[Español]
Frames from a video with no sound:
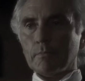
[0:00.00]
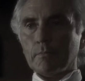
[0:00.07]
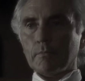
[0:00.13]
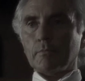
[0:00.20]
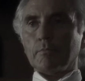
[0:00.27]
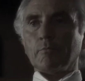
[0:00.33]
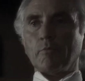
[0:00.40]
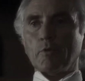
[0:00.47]
El
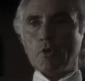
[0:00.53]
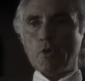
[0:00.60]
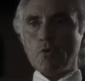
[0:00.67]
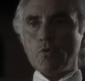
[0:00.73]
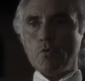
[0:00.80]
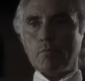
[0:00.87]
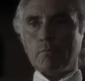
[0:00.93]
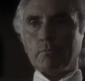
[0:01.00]
doctor le
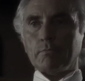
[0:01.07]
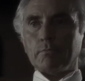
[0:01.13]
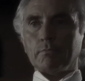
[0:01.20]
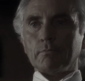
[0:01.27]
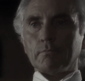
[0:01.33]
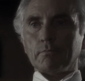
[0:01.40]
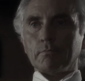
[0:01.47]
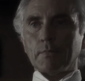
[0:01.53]
responde
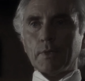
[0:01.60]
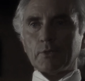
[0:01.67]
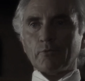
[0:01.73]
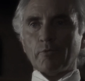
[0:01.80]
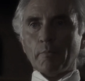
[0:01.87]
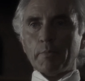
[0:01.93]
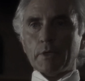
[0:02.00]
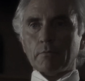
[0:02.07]
que ya
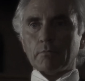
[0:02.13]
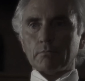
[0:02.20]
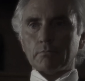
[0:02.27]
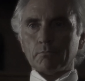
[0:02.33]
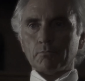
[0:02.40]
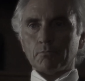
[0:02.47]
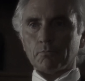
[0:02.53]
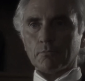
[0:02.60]
está
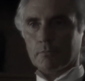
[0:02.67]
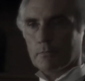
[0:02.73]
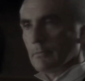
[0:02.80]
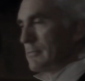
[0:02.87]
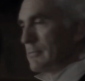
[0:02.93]
listo y que